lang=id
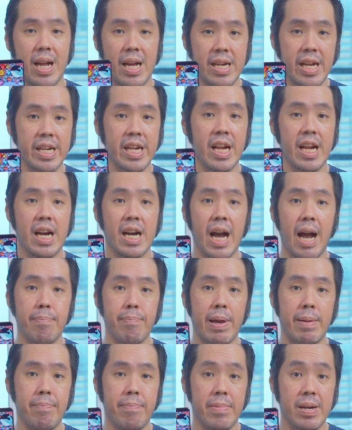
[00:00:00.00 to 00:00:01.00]
Karena ini adalah
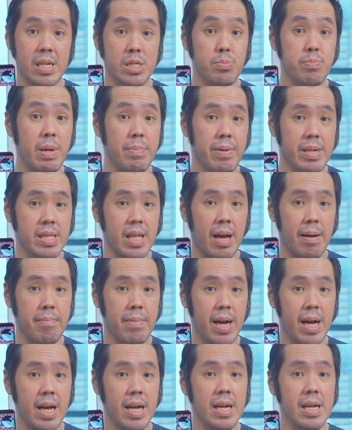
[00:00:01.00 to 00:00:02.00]
HP resmi
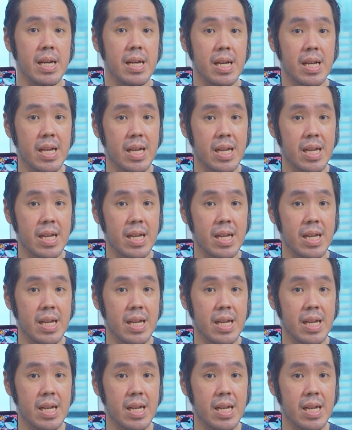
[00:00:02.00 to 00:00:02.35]
pertama